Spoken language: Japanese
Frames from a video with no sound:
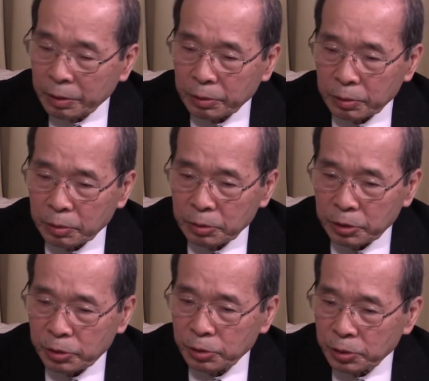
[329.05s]
この
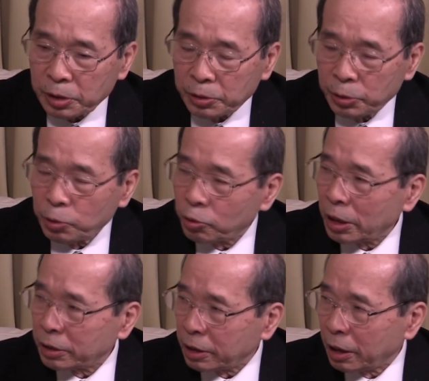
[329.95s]
日中友好
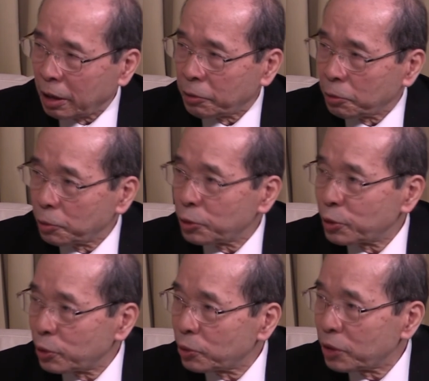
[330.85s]
関係がどんどん
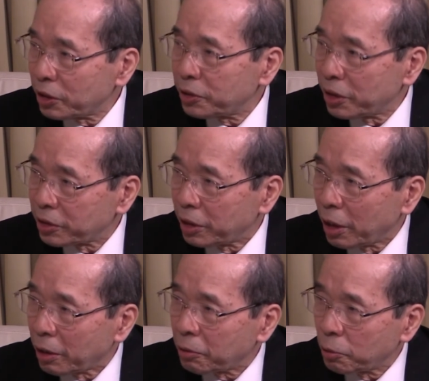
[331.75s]
進んでいってです
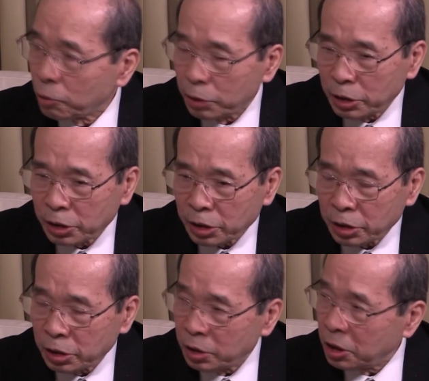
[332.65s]
ねこの歴
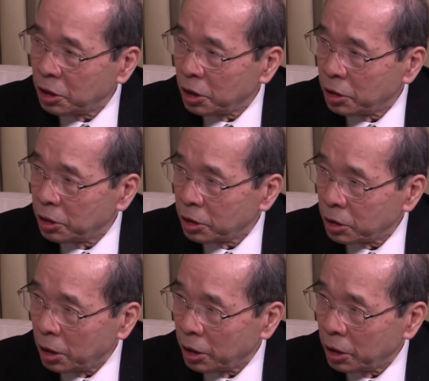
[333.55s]
史に